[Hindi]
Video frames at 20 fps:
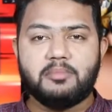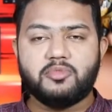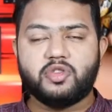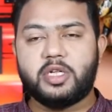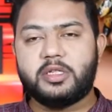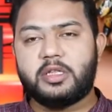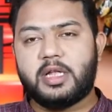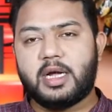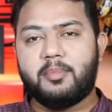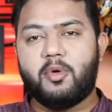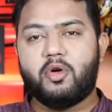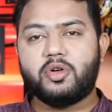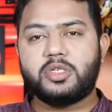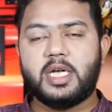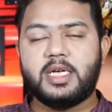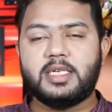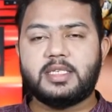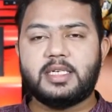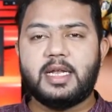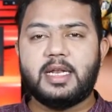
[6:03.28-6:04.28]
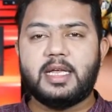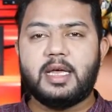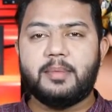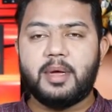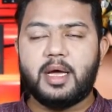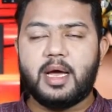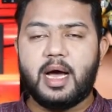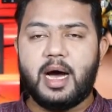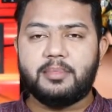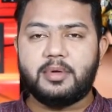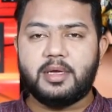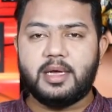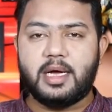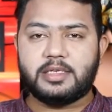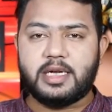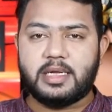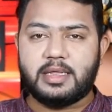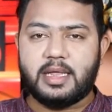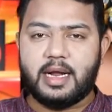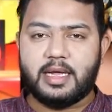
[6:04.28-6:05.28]
आमजन तक पहुंचे इसके लिए भी काम किया
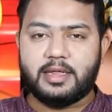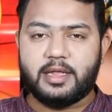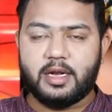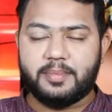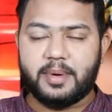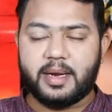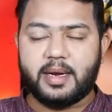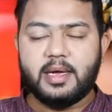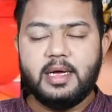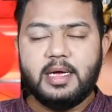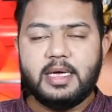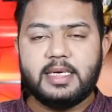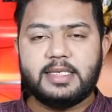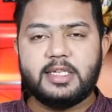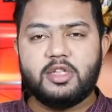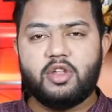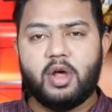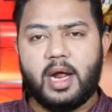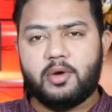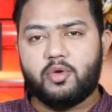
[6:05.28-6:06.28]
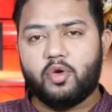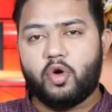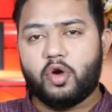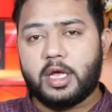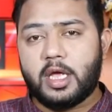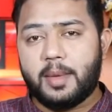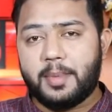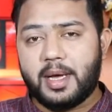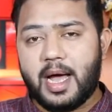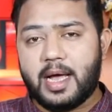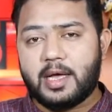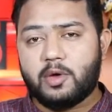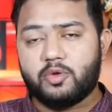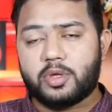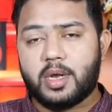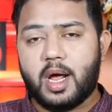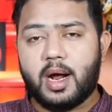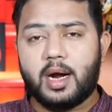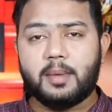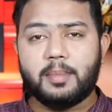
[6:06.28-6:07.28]
जाए धरातल पर इसी दौरान उन्होंने ये भी कहा कि
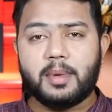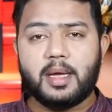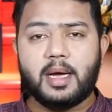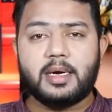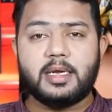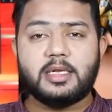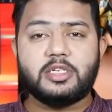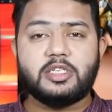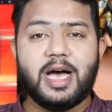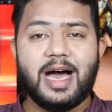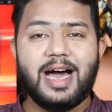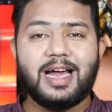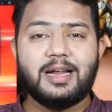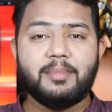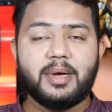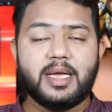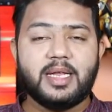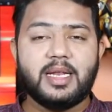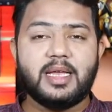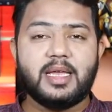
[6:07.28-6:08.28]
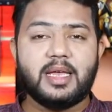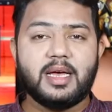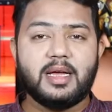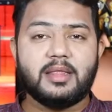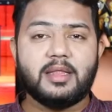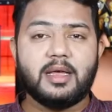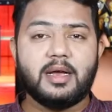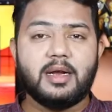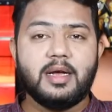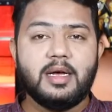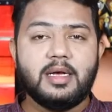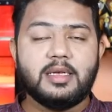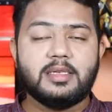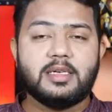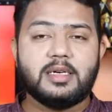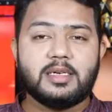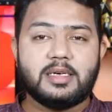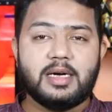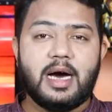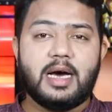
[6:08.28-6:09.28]
उत्तराखंड में अगले चार महीने के अंदर
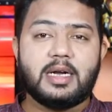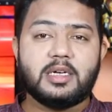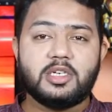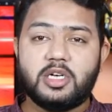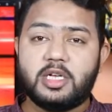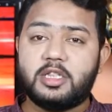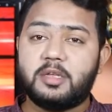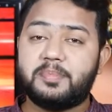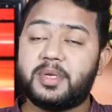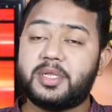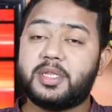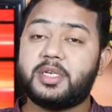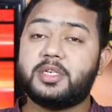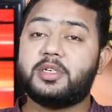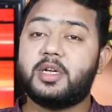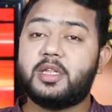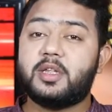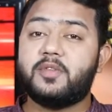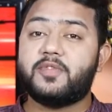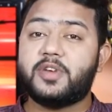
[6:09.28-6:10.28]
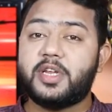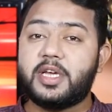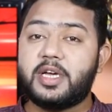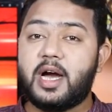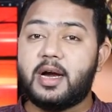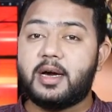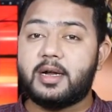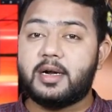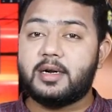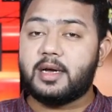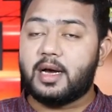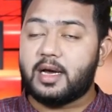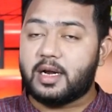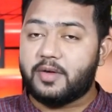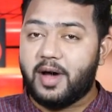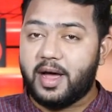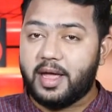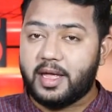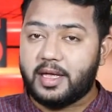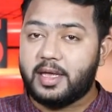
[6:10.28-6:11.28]
सरकार शत प्रतिशत टीकाकरण
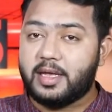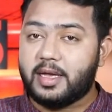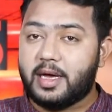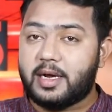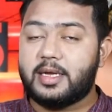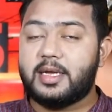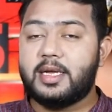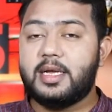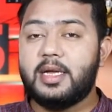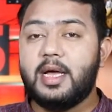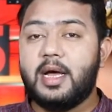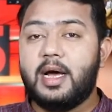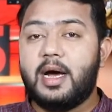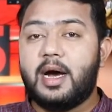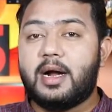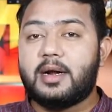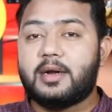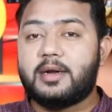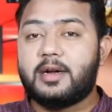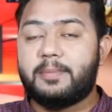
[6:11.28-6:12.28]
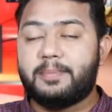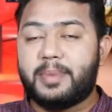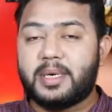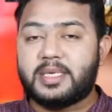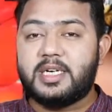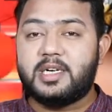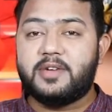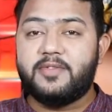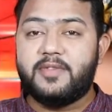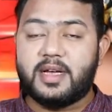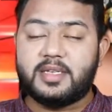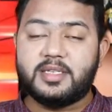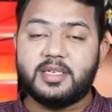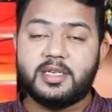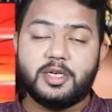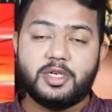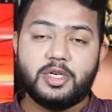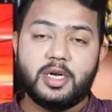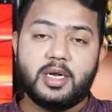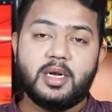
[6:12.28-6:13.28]
करवाएगी यानी कि हंड्रेड
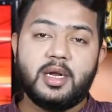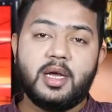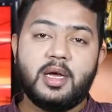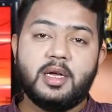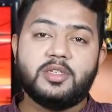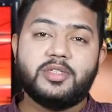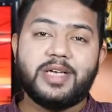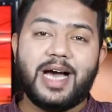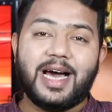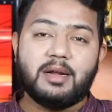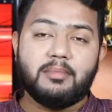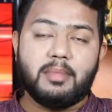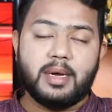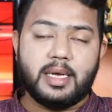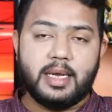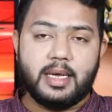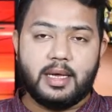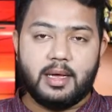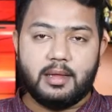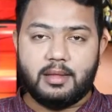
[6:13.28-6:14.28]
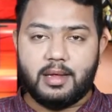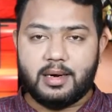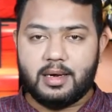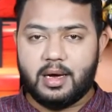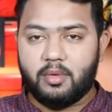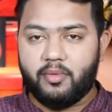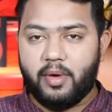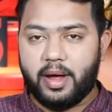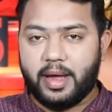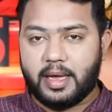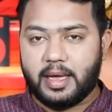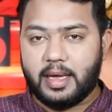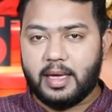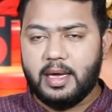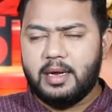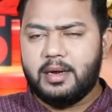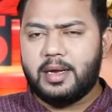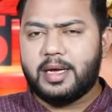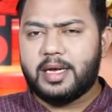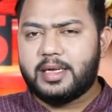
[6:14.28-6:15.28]
वैक्सीनेशन चार महीने के अंदर करवाएगी
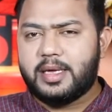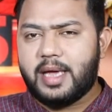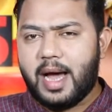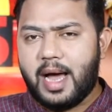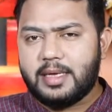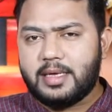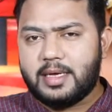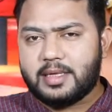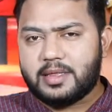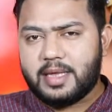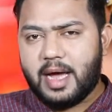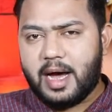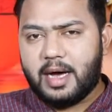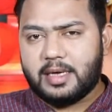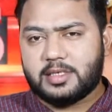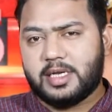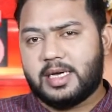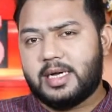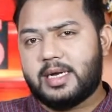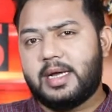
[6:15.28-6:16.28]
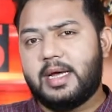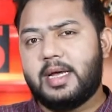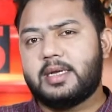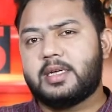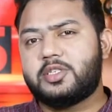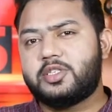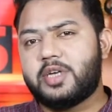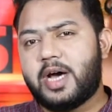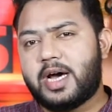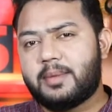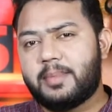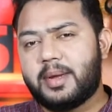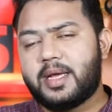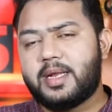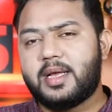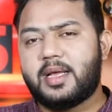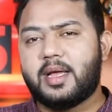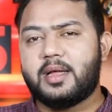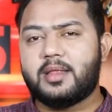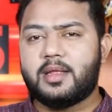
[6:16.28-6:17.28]
लेकिन क्या ये इतना आसान है कि चार
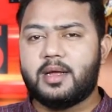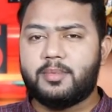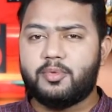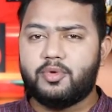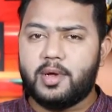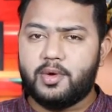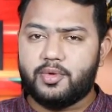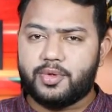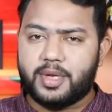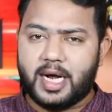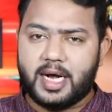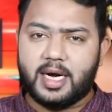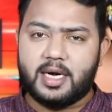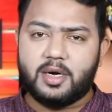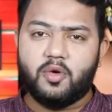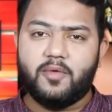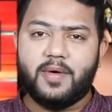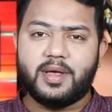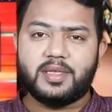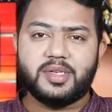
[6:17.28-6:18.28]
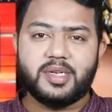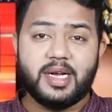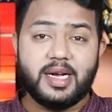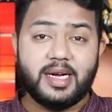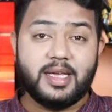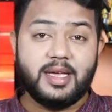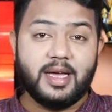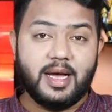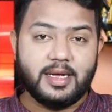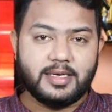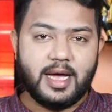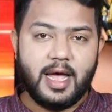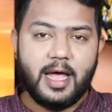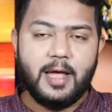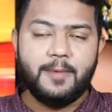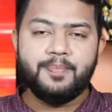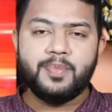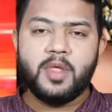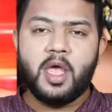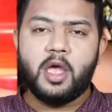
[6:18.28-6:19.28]
महीने के अंदर पूरे उत्तराखंड को वैक्सीनेट किया जाए
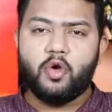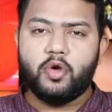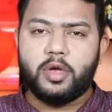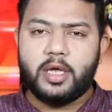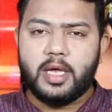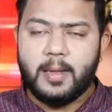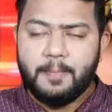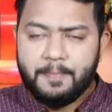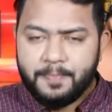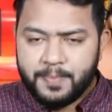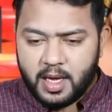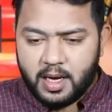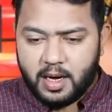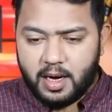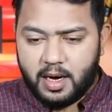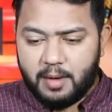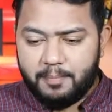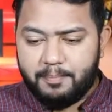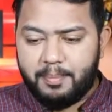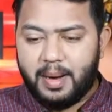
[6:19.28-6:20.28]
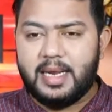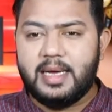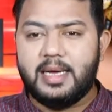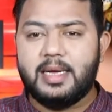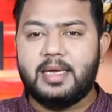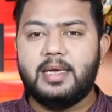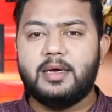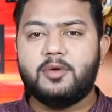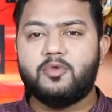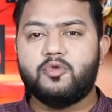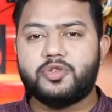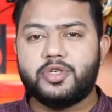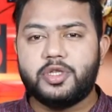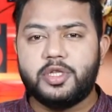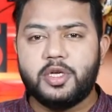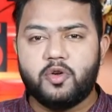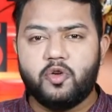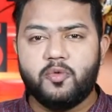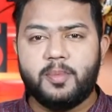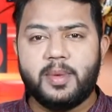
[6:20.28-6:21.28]
क्योंकि भले ही कुछ
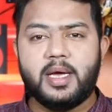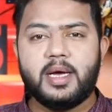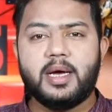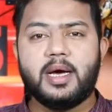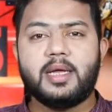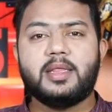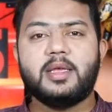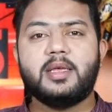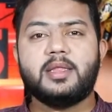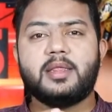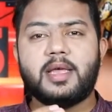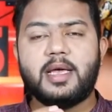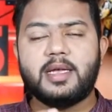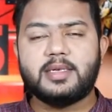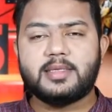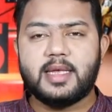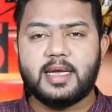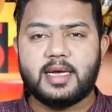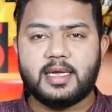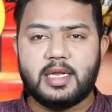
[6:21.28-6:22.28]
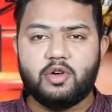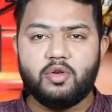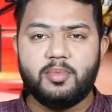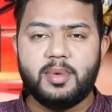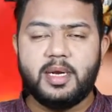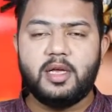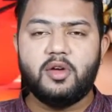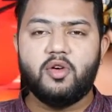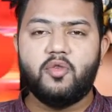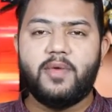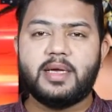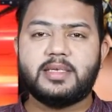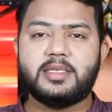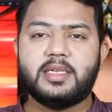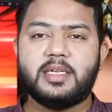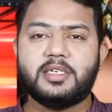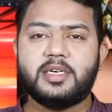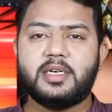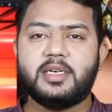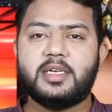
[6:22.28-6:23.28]
दिनों में गति तेज देखने को मिली हो
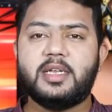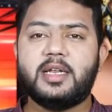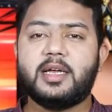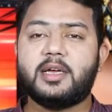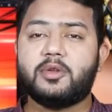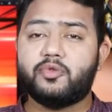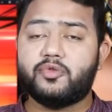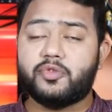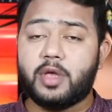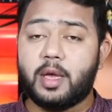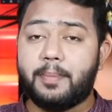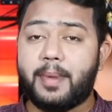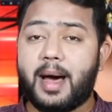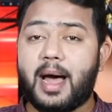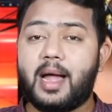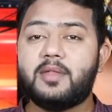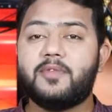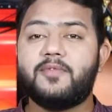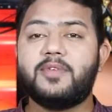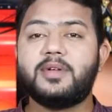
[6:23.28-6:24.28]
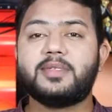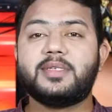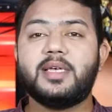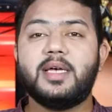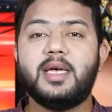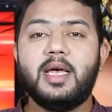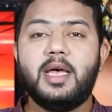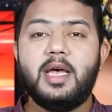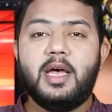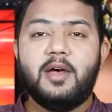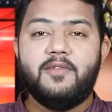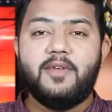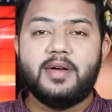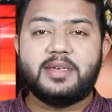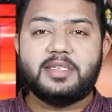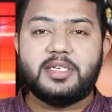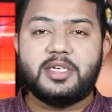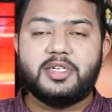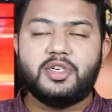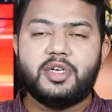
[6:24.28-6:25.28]
वैक्सीनेशन की लेकिन उसके बाद फिर से
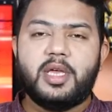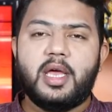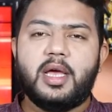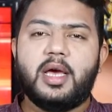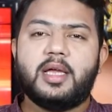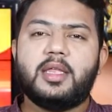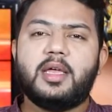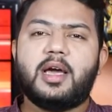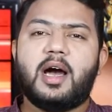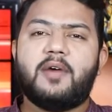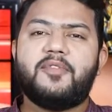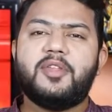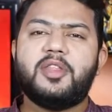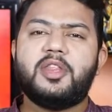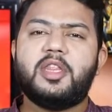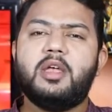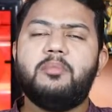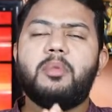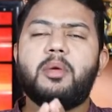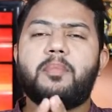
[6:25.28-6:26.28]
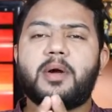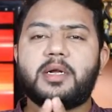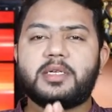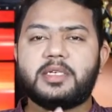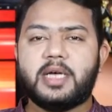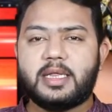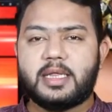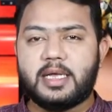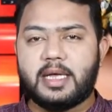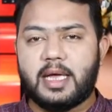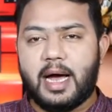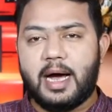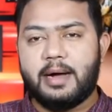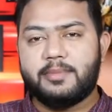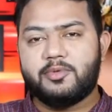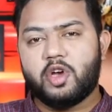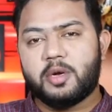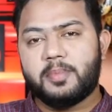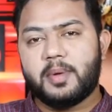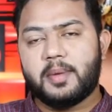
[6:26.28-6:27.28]
वैक्सीनेशन की गति काफ़ी धीमी पड़ जाती है
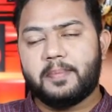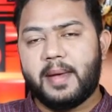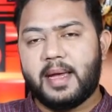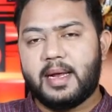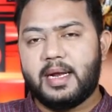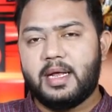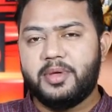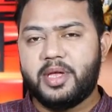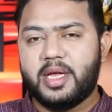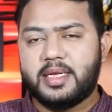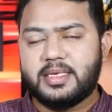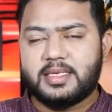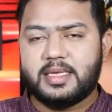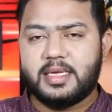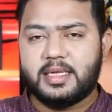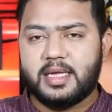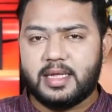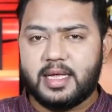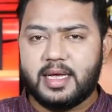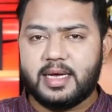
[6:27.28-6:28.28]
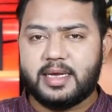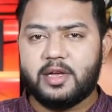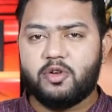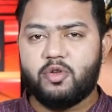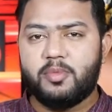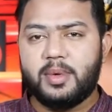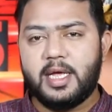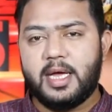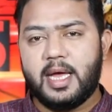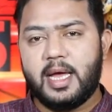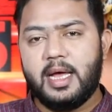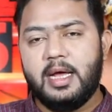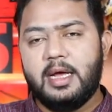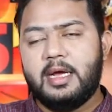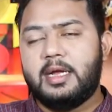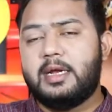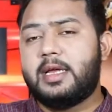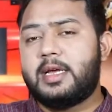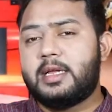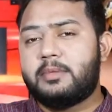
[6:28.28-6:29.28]
आमतौर तौर पर पहले भी यही स्थितियां देखने को मिली हैं
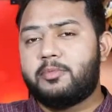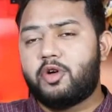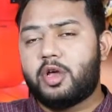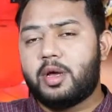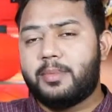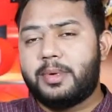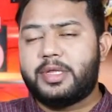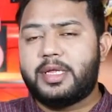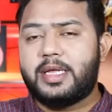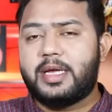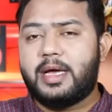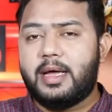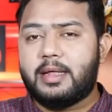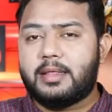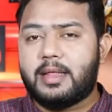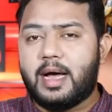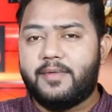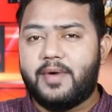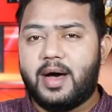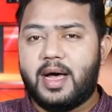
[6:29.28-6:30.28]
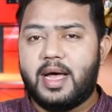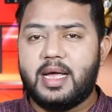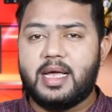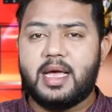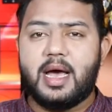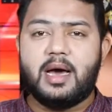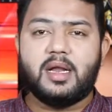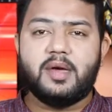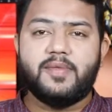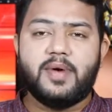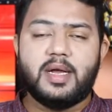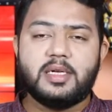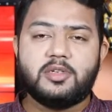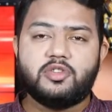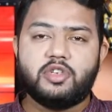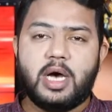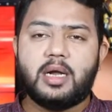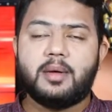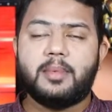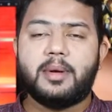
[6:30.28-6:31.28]
लेकिन मुख्यमंत्री का यह दावा है कि आने वाले
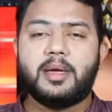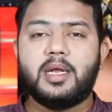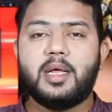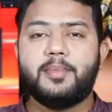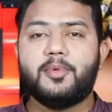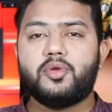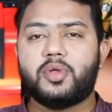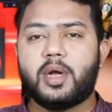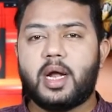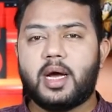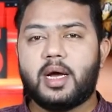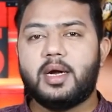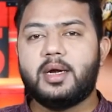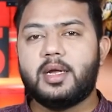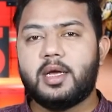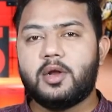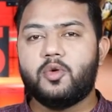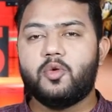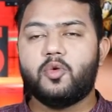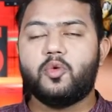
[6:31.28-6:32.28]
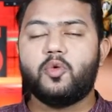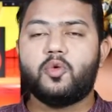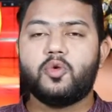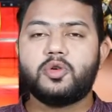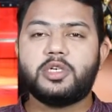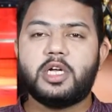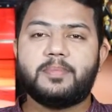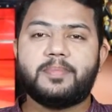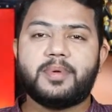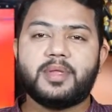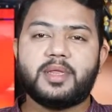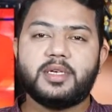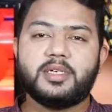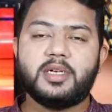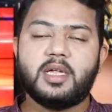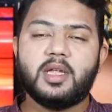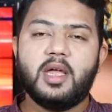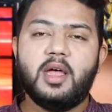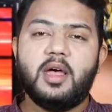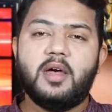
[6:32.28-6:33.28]
चार महीने में उत्तराखंड के लोगों को शत
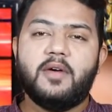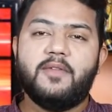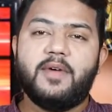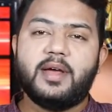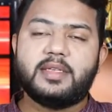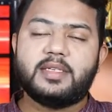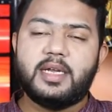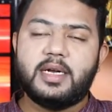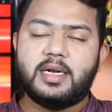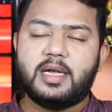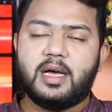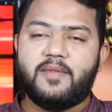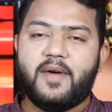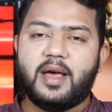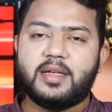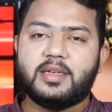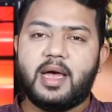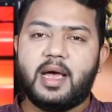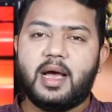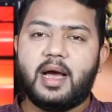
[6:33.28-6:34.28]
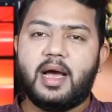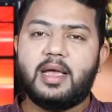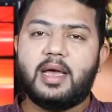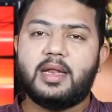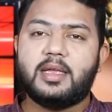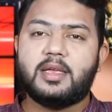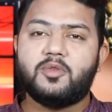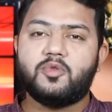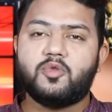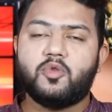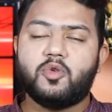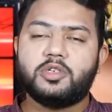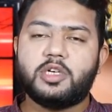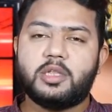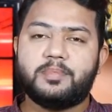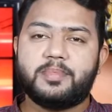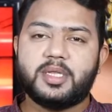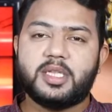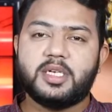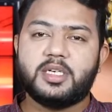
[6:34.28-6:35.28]
प्रतिशत वैक्सीनेट करवाया जाएगा यानी कि उनको
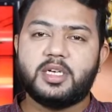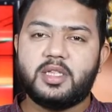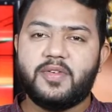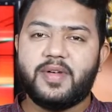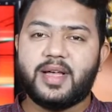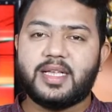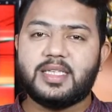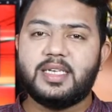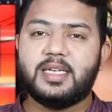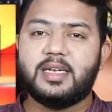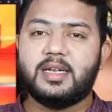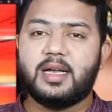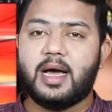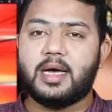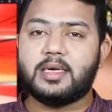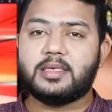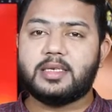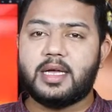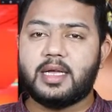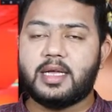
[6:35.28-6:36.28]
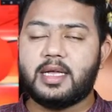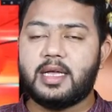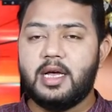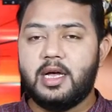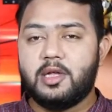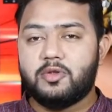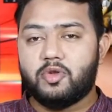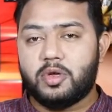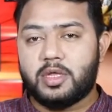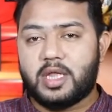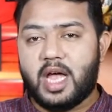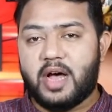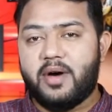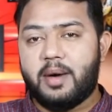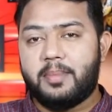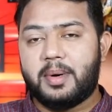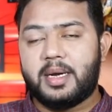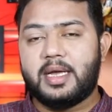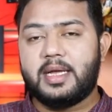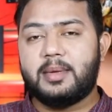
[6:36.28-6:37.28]
शत प्रतिशत वैक्सीन लगाई जाएगी तो ये दावा
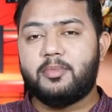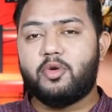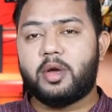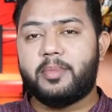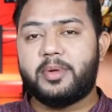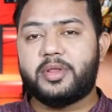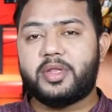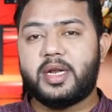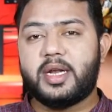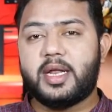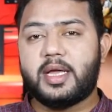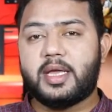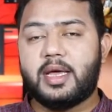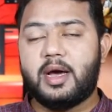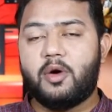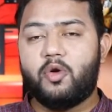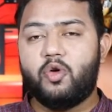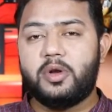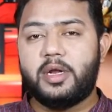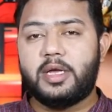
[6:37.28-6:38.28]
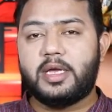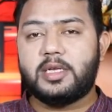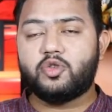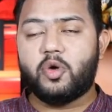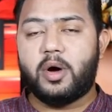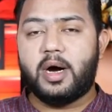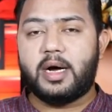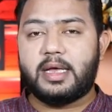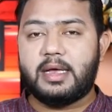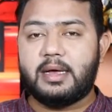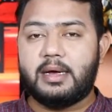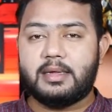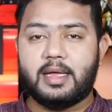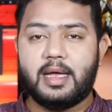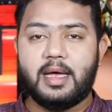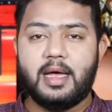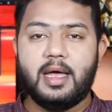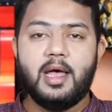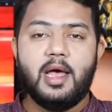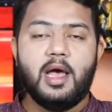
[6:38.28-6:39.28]
भले ही मुख्यमंत्री ने किया हो लेकिन जो हकीकत
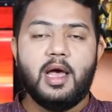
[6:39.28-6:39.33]
है